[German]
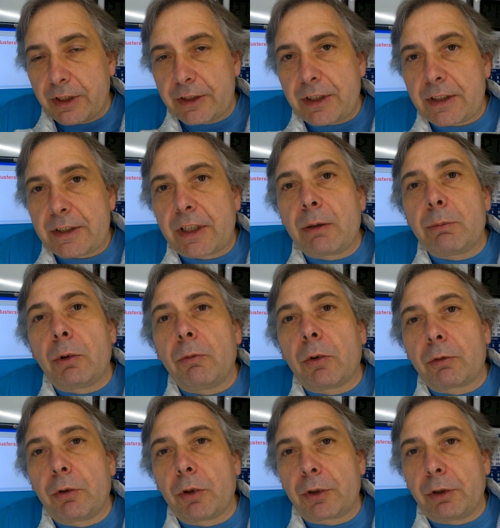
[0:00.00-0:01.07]
Gesetzgebung
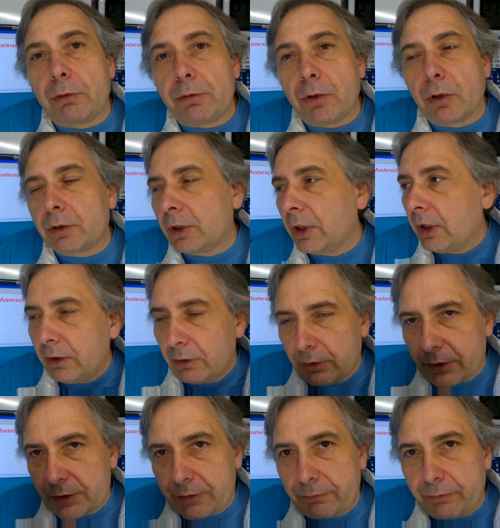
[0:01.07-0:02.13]
wird fortgeführt. Und das